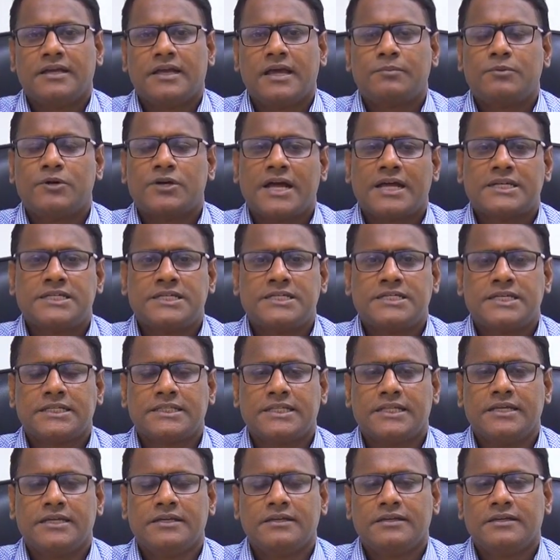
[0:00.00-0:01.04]
এবং কাশির
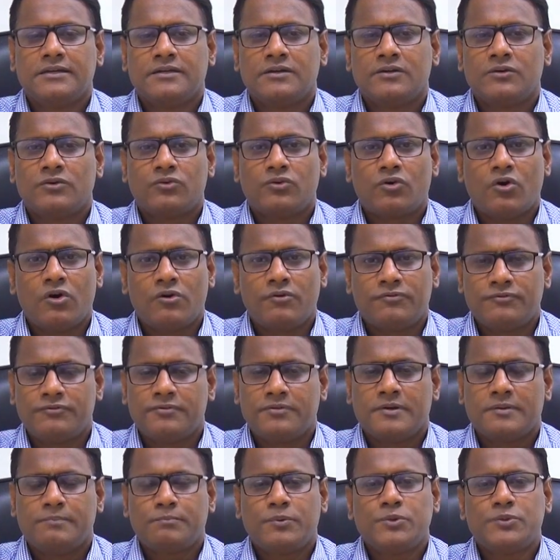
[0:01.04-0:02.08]
সাথে কফ
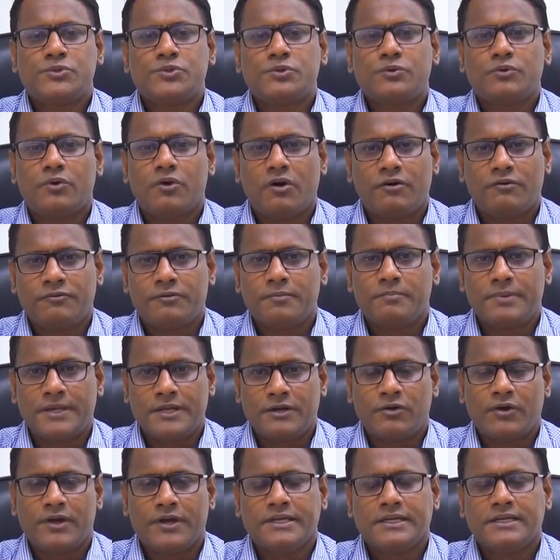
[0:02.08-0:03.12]
প্রচুর কফ
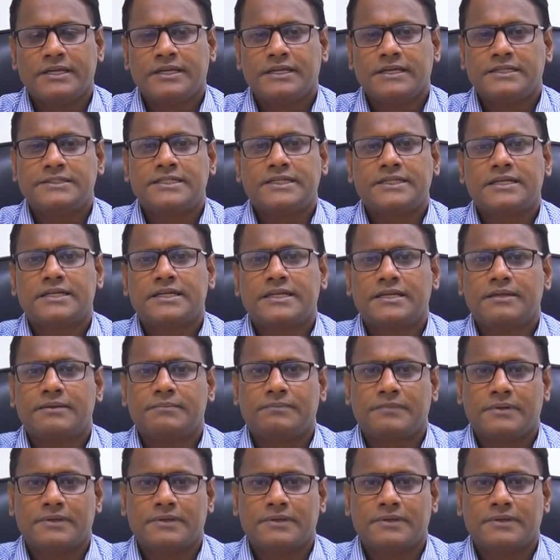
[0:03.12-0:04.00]
বের হয় যেটাকে